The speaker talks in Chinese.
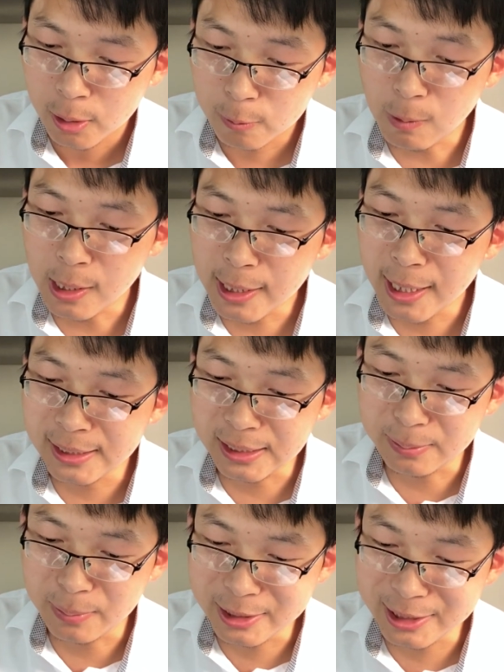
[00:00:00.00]
光看
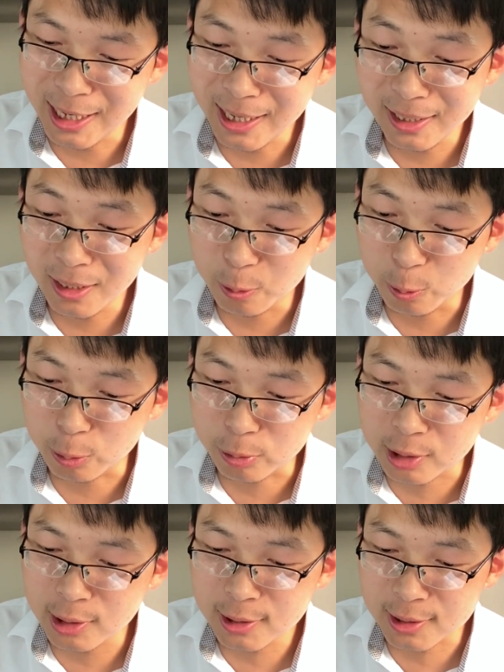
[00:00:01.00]
你们家那五
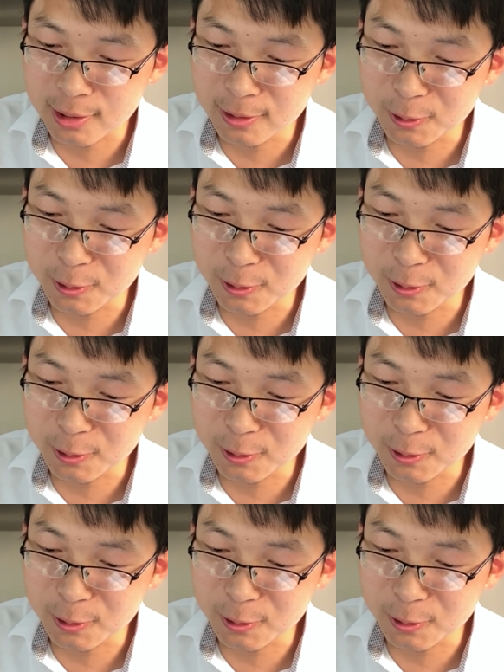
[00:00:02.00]
直十